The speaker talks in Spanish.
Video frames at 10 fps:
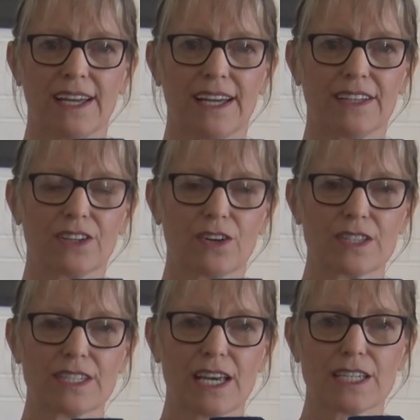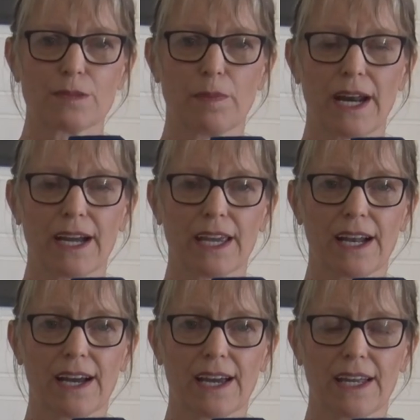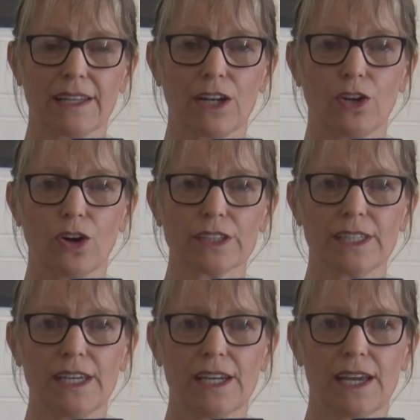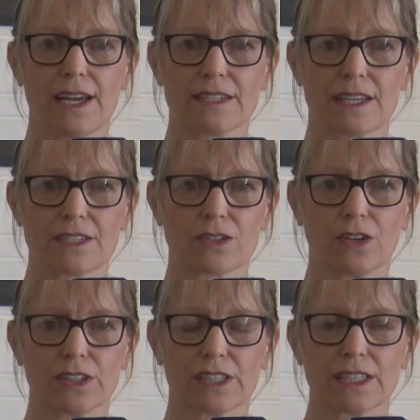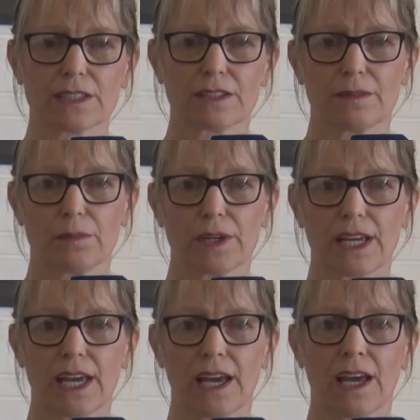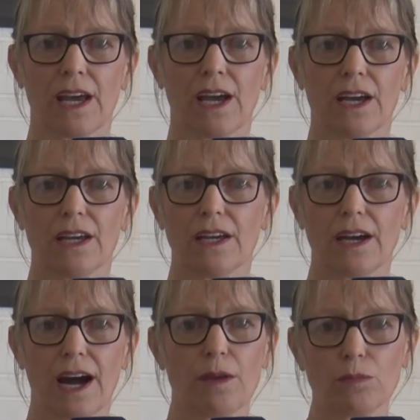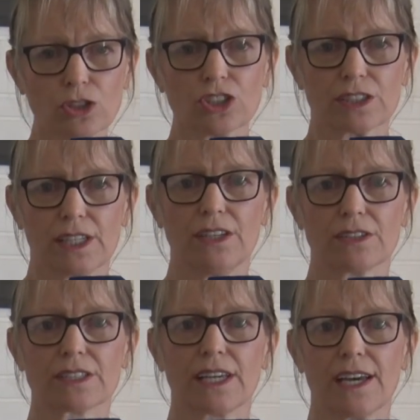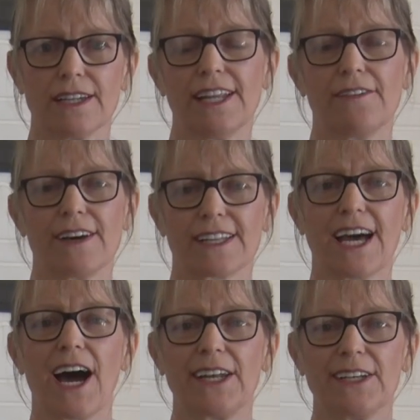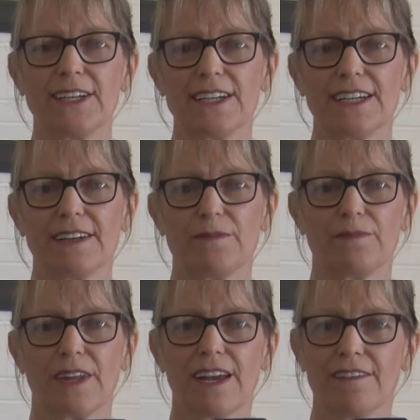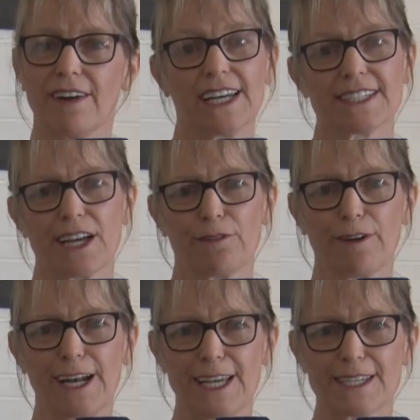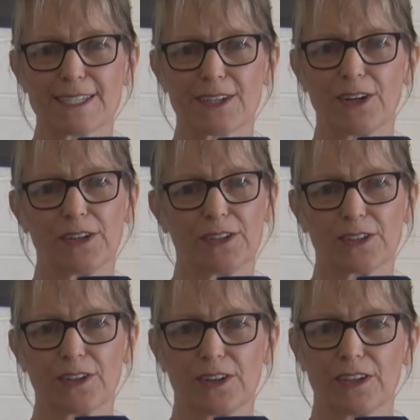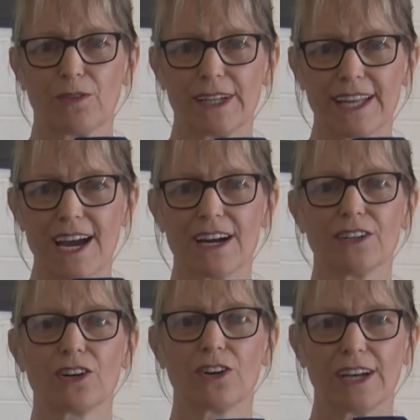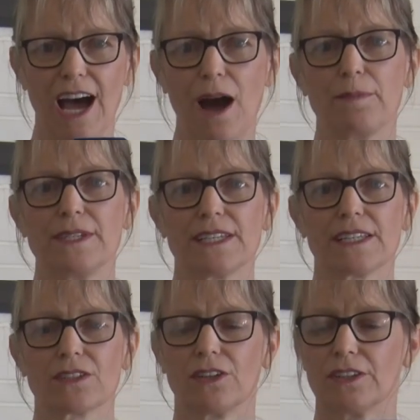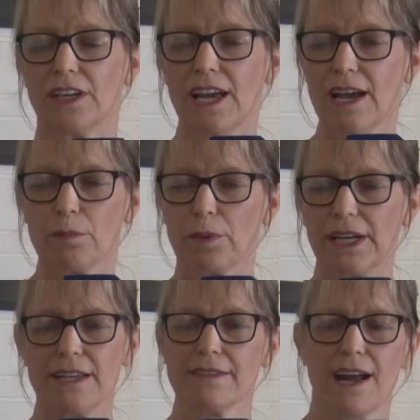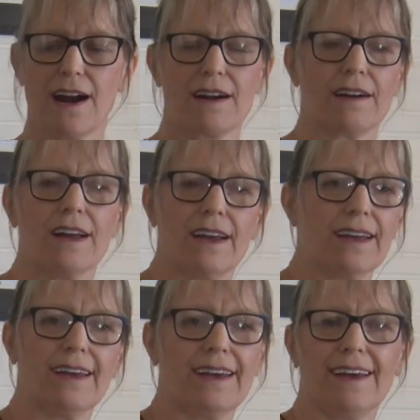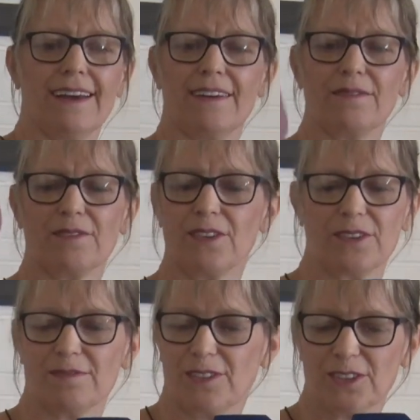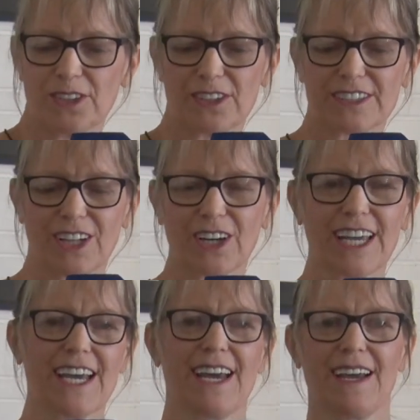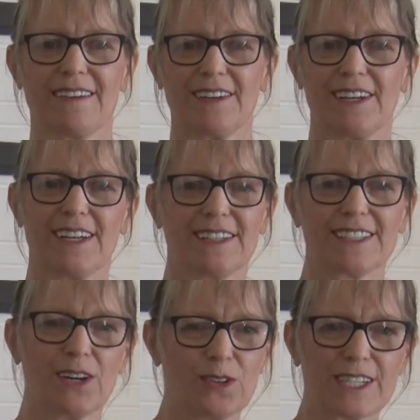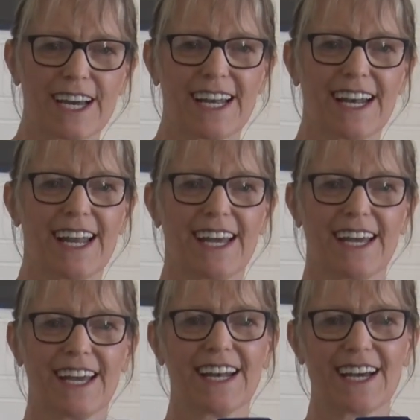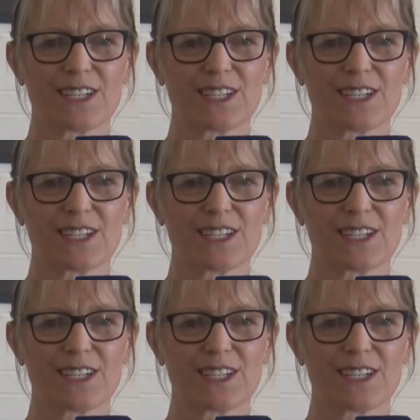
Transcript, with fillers: Entonces, para que la gente no tire estas cosas, porque eh, hay muchos niños que de verdad eh, van a ser felices con, cuadernos, cuaderno, con lápices, con puede ser eh, unos, lo que se usa en la, en la